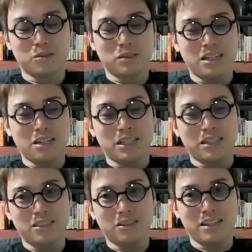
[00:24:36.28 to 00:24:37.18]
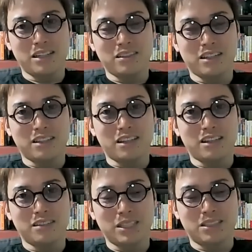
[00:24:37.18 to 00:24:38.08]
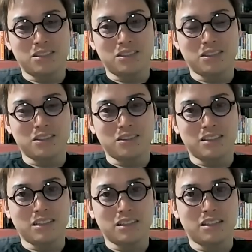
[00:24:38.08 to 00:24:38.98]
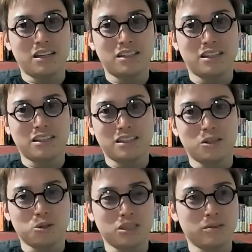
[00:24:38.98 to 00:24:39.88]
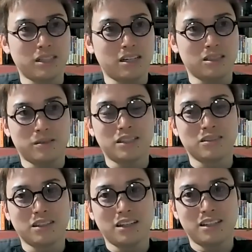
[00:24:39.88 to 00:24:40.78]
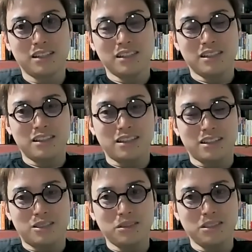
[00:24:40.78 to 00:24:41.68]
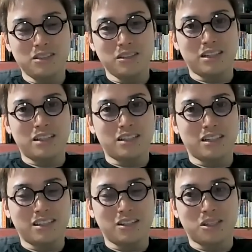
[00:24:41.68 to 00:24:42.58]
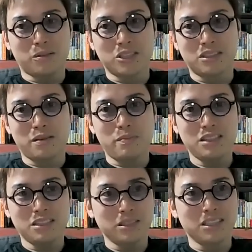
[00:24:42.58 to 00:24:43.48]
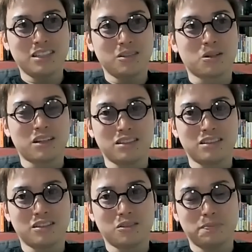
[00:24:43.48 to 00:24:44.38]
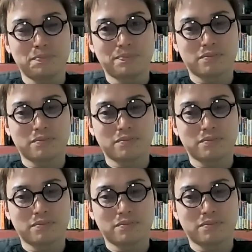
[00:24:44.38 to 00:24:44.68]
のもあれば、人がいなくなって、まあ集中力なくなって生産性落ちるみたいなのもあるので。だから自分一人で生産性を保つってめっちゃ難しいことなんですけど。